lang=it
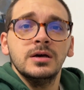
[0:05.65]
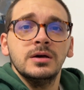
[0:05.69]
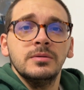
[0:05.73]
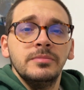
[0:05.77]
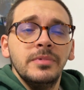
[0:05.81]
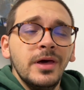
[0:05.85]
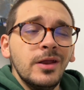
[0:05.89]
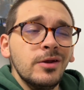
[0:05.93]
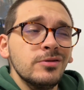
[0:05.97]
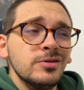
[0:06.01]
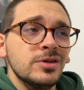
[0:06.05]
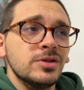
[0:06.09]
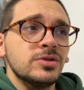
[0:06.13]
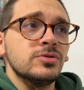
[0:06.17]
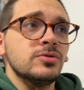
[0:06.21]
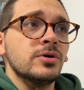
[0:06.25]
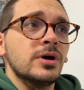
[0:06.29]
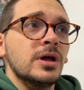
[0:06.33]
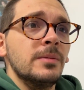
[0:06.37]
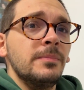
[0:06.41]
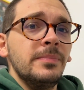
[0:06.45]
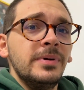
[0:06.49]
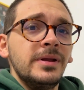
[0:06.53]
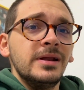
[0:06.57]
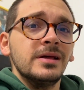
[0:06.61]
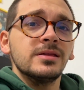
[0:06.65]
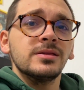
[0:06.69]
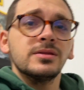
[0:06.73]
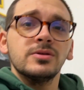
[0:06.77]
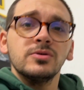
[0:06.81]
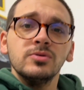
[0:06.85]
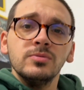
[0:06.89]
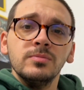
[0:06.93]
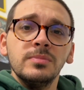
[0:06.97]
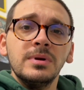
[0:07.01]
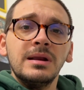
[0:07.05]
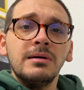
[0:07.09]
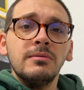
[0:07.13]
mi hanno detto che per
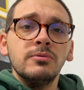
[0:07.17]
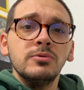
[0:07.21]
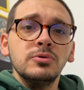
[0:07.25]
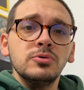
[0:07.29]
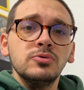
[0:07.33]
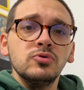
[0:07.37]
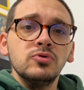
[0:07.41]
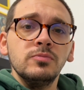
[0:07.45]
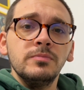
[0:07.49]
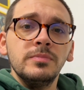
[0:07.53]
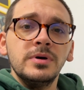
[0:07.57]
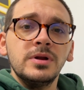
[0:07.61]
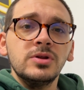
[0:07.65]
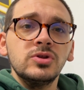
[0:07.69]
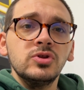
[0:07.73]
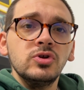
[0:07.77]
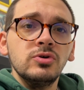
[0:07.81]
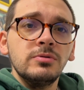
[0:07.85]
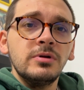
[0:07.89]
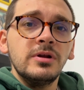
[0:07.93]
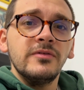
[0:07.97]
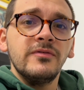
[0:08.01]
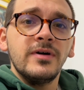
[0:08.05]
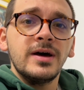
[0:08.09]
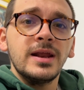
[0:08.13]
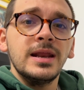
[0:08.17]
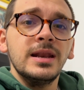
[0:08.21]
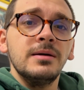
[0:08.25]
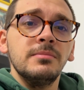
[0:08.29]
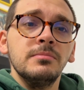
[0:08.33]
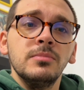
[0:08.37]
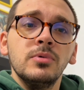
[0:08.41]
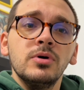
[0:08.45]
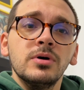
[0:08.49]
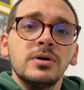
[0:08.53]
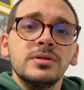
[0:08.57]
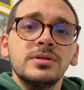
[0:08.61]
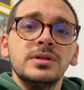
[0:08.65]
essere un bravo youtuber dovrei fare
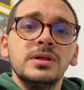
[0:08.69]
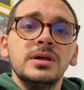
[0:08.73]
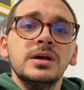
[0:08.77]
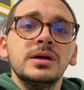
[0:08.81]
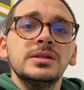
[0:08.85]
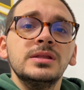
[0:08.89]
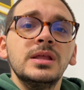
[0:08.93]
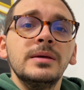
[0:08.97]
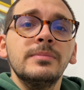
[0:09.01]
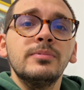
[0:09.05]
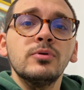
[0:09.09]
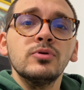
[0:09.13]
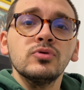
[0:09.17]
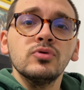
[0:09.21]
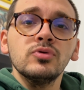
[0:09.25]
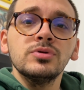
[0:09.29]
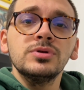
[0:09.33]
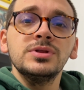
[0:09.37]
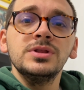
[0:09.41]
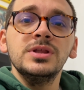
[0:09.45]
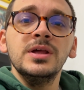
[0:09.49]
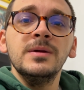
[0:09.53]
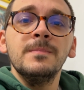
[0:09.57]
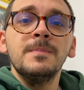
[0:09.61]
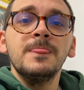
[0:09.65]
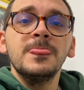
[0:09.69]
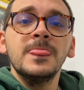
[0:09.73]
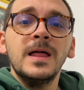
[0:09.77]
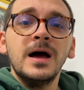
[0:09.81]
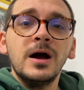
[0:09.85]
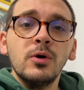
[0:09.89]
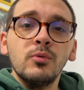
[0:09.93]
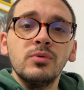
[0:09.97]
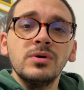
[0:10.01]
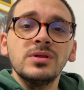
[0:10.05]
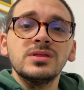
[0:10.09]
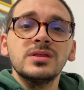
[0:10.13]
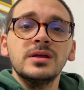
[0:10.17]
l'unboxing dei prodotti
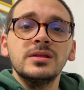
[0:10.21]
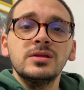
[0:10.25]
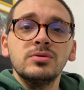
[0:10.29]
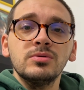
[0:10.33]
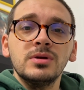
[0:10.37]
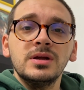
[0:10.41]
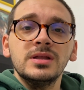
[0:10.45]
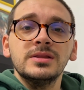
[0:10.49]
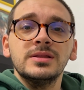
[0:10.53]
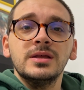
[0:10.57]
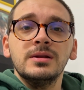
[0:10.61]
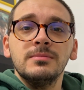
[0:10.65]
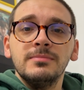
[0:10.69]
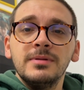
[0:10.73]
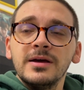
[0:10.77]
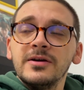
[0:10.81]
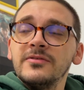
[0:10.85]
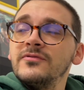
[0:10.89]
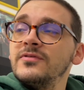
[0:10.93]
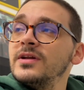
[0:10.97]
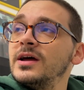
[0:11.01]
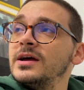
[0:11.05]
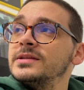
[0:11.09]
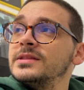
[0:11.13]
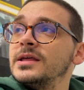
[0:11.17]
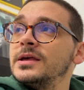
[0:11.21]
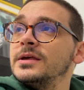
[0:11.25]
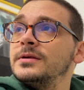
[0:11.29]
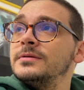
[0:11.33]
acquistati durante il Black Friday. Che